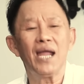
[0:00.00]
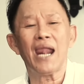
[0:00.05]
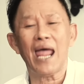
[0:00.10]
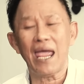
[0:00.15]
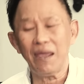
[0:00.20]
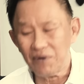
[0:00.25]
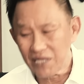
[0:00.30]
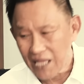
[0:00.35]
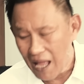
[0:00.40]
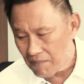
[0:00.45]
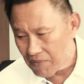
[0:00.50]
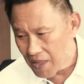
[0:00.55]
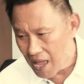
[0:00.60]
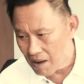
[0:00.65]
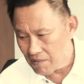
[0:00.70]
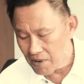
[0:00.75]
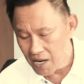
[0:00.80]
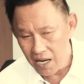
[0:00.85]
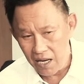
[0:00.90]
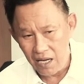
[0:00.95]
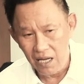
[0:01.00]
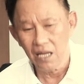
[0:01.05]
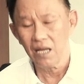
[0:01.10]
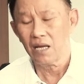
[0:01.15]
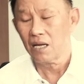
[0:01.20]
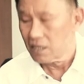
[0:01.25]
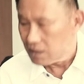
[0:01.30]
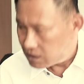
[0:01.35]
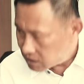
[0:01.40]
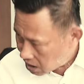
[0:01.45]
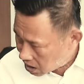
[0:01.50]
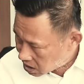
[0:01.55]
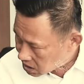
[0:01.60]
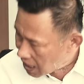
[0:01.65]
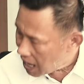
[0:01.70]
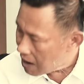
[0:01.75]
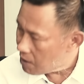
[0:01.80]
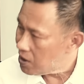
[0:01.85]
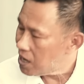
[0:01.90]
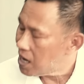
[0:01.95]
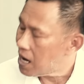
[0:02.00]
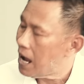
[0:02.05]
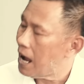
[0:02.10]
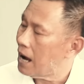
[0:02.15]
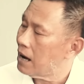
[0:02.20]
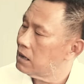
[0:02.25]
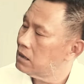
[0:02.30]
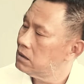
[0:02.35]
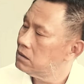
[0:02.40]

อไหลไปตามน้ำเลยถึงท่าวัดระฆัง